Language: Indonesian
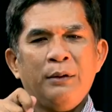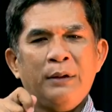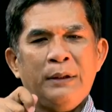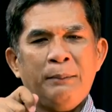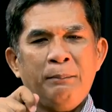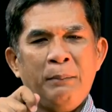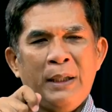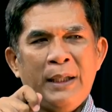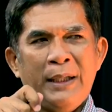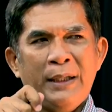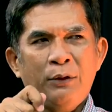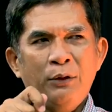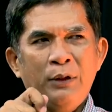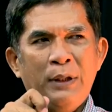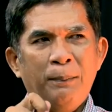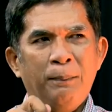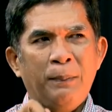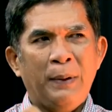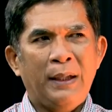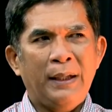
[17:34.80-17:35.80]
begitu
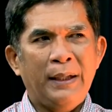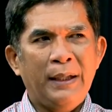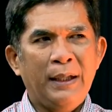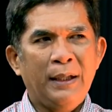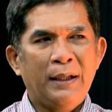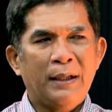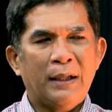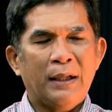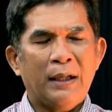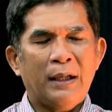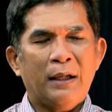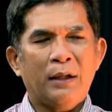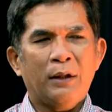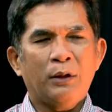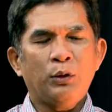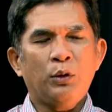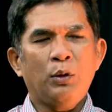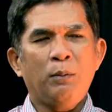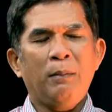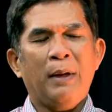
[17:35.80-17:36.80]
dipilih
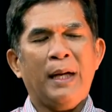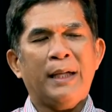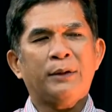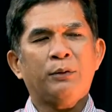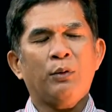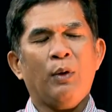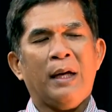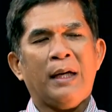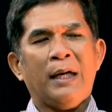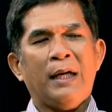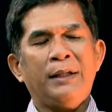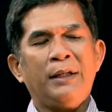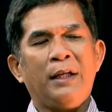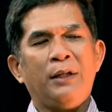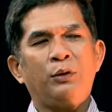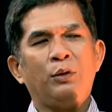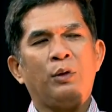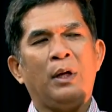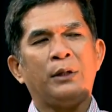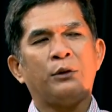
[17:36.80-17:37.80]
jumlah suaranya
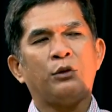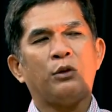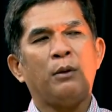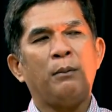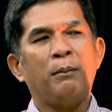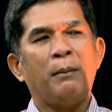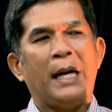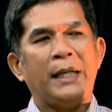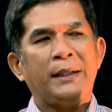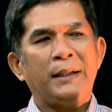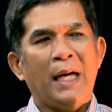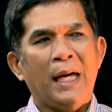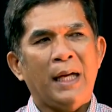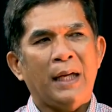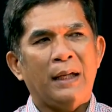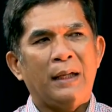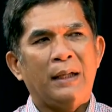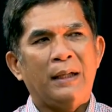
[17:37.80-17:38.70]
juga cukup banyak